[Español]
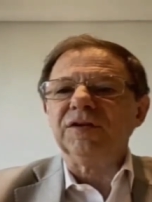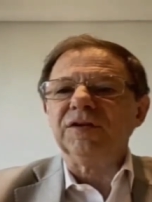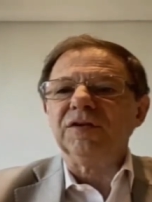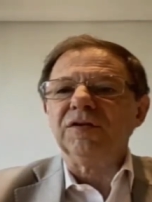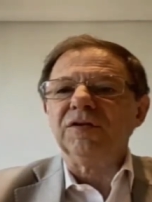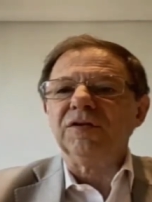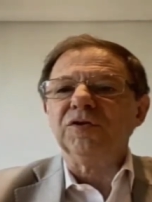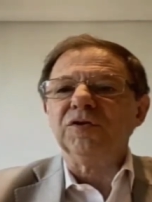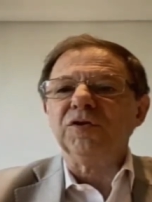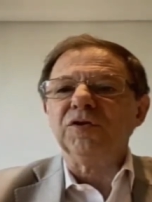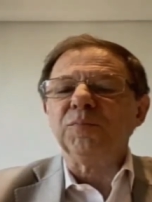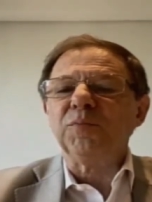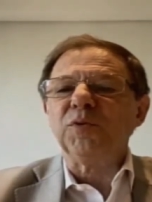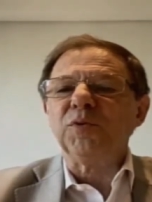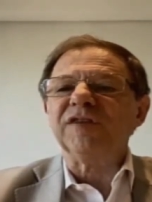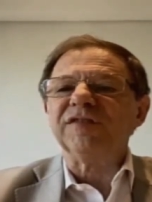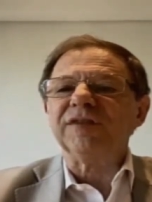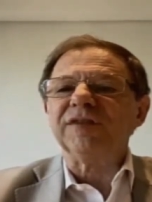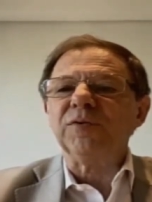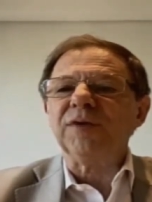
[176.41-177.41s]
no puedo
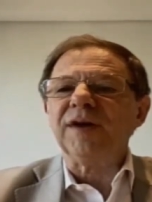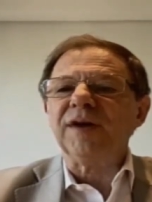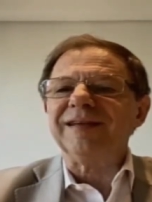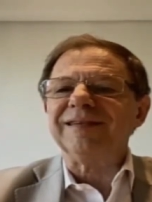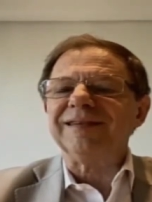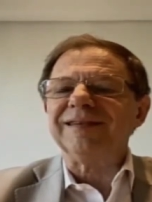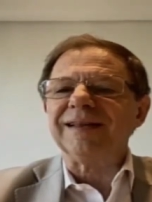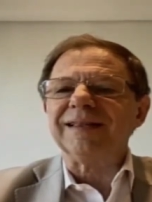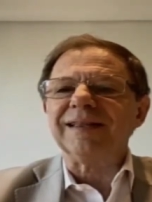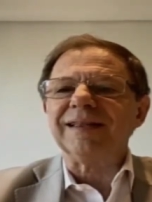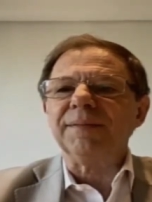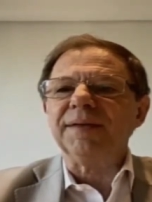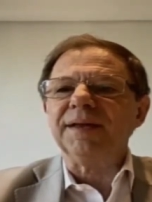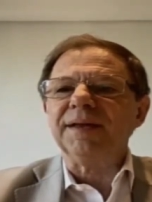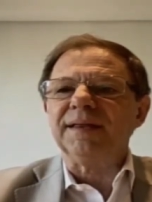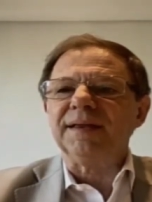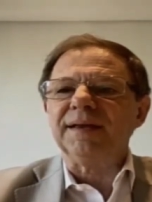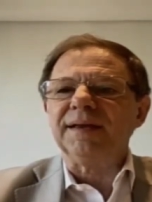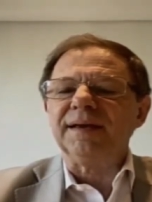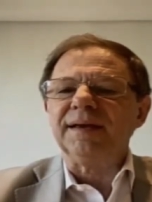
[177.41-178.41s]
asegurar
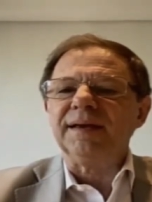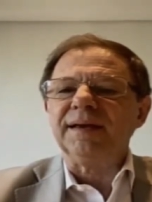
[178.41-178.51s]
exactamente